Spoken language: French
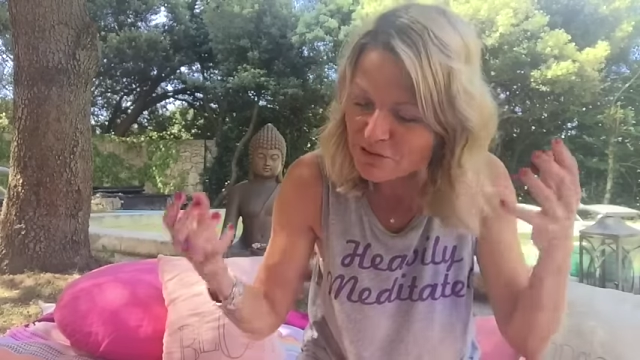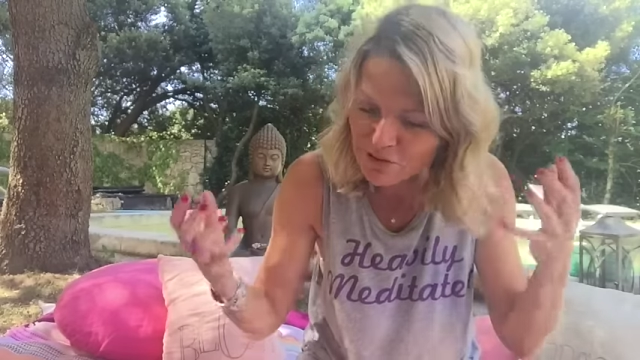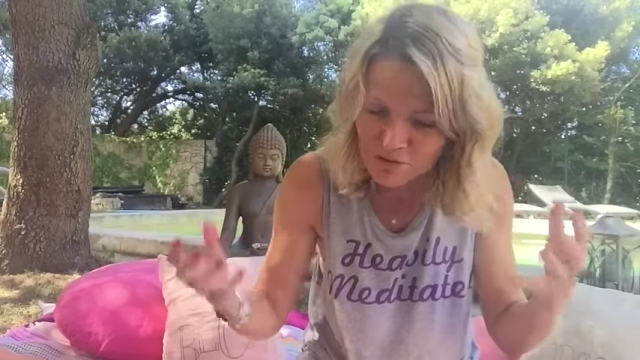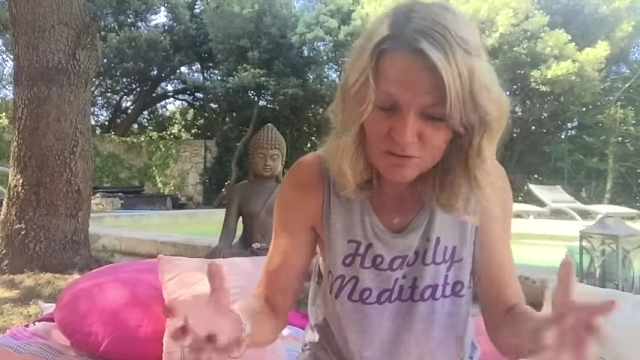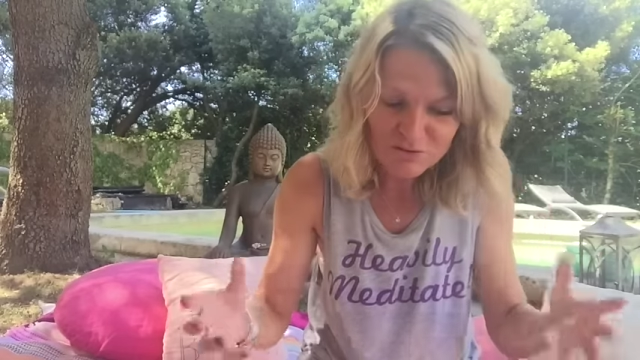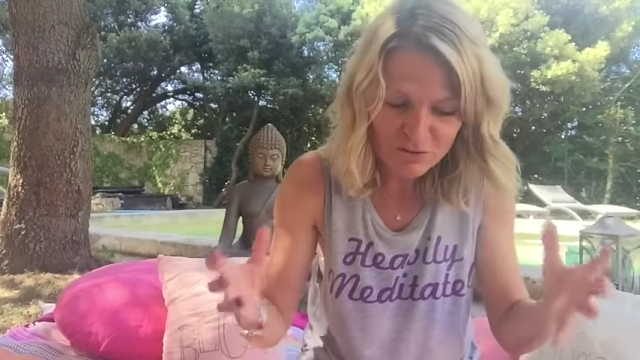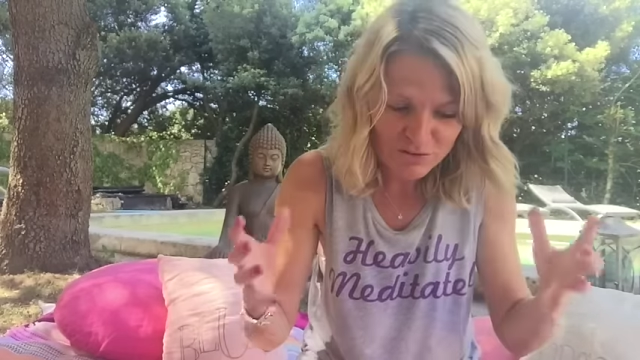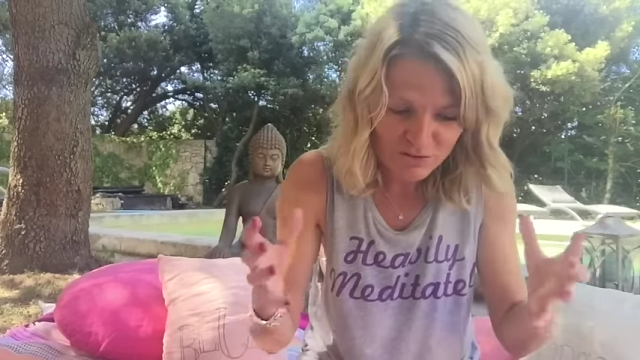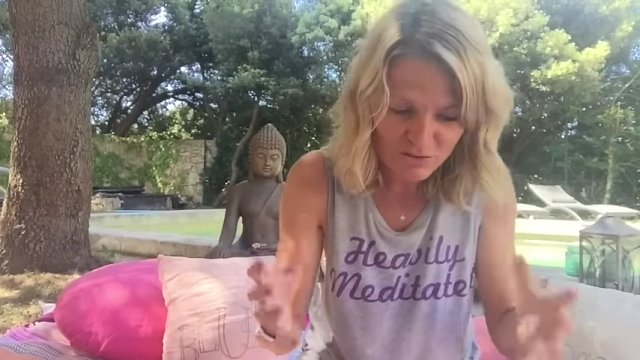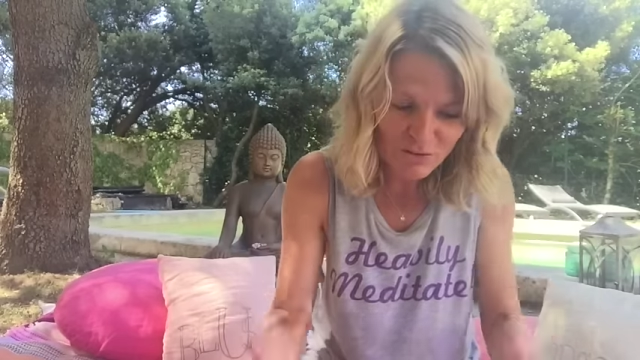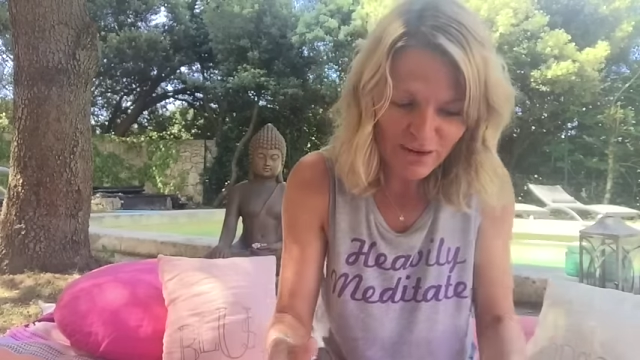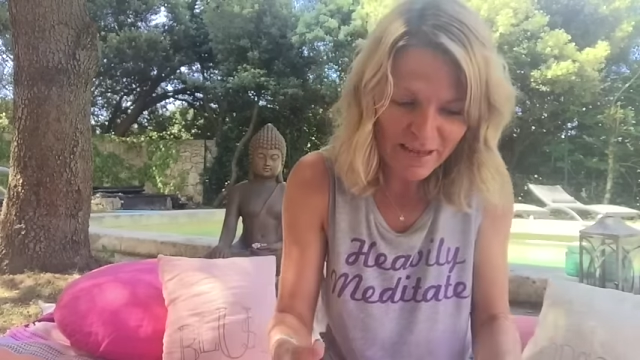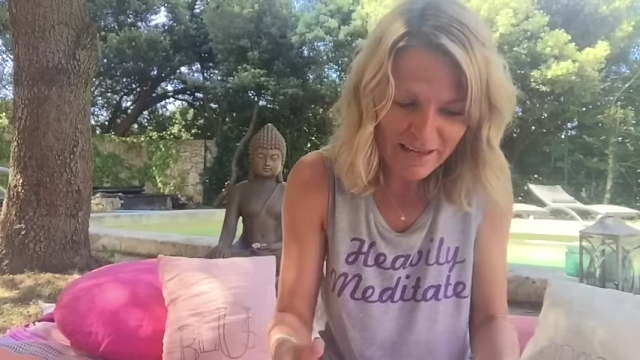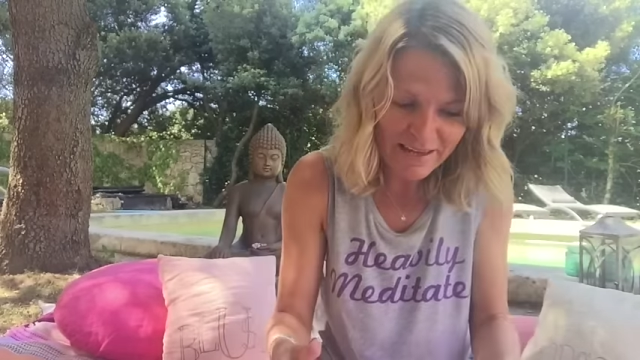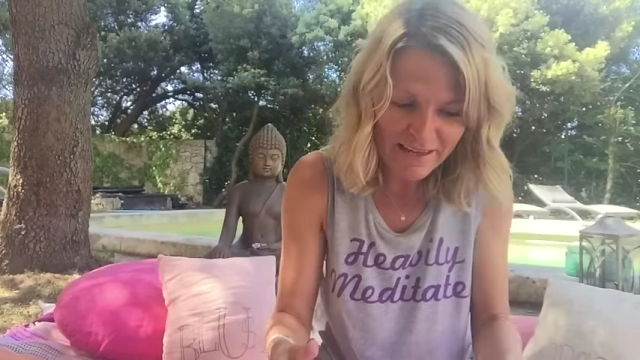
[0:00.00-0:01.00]
rentre
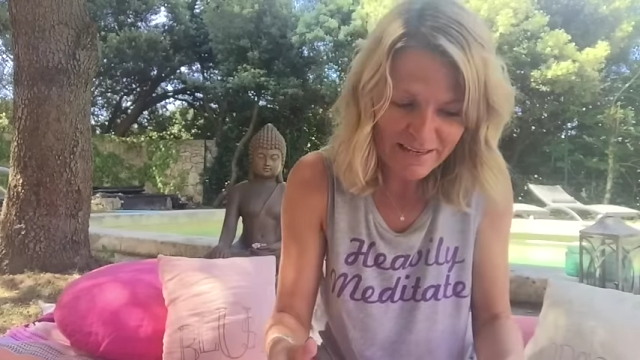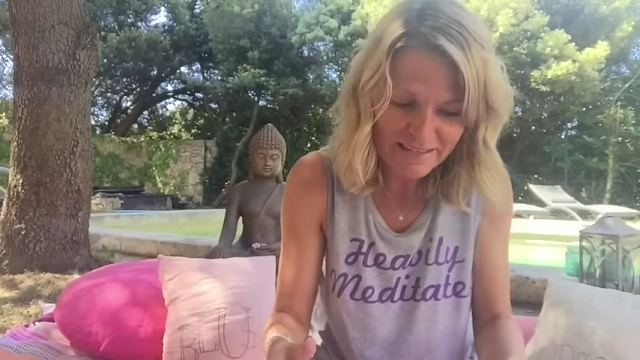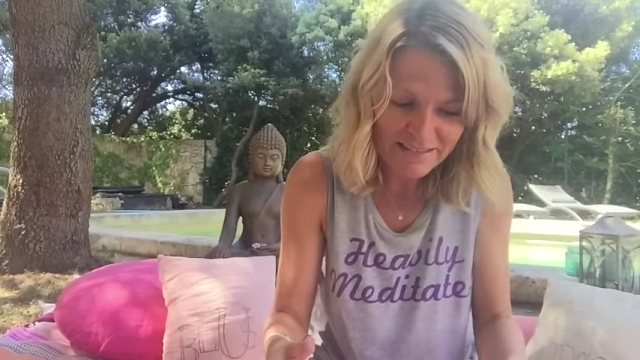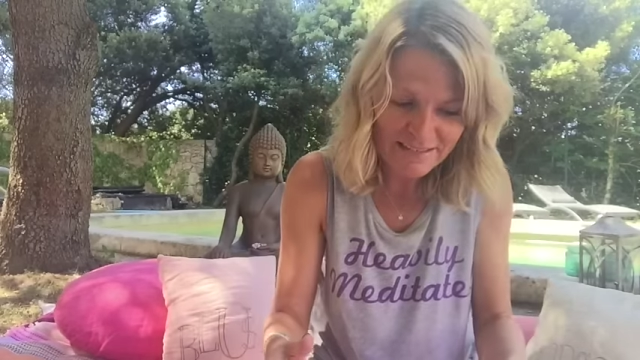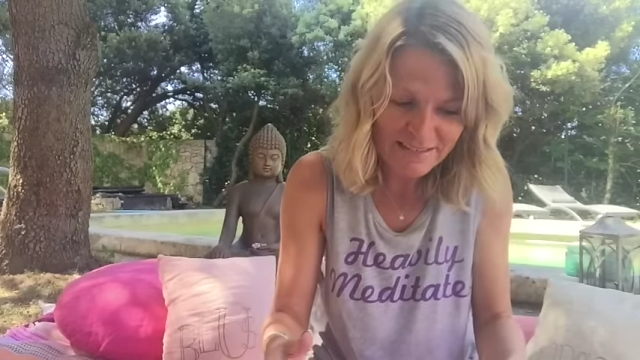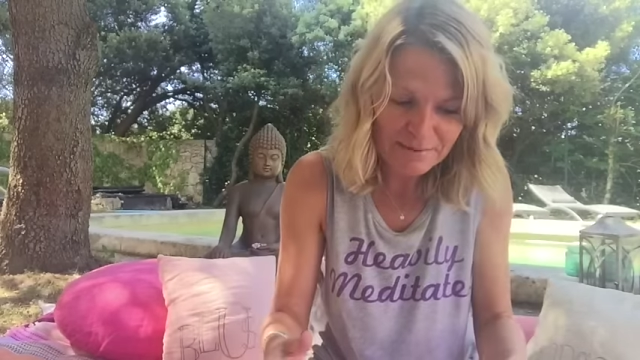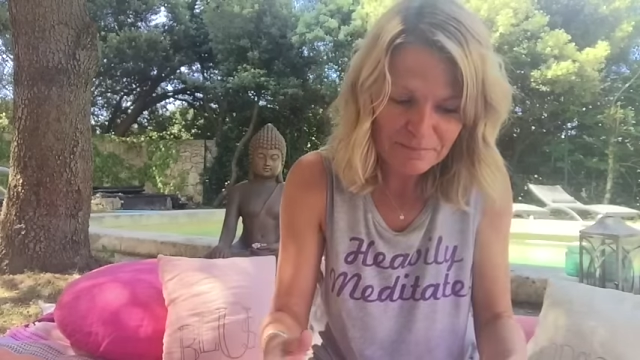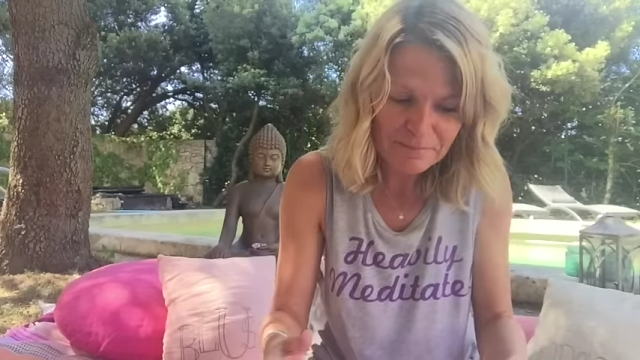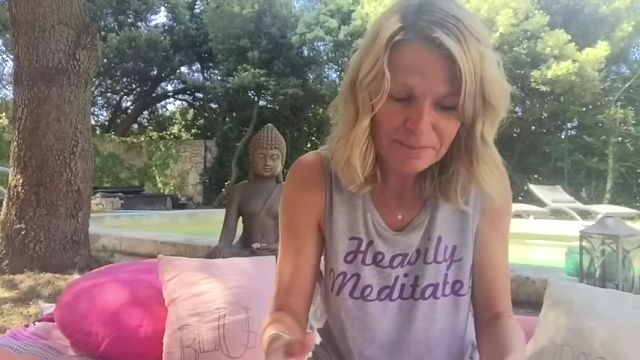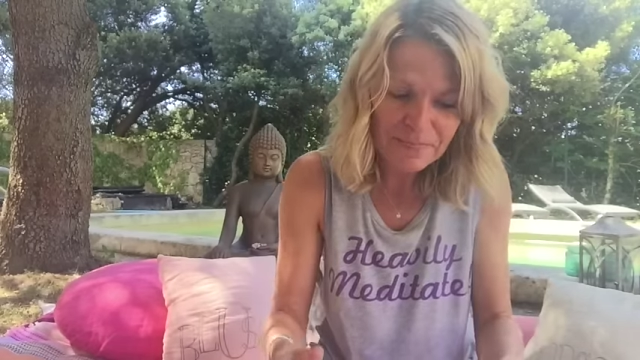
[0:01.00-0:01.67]
dans la réalité.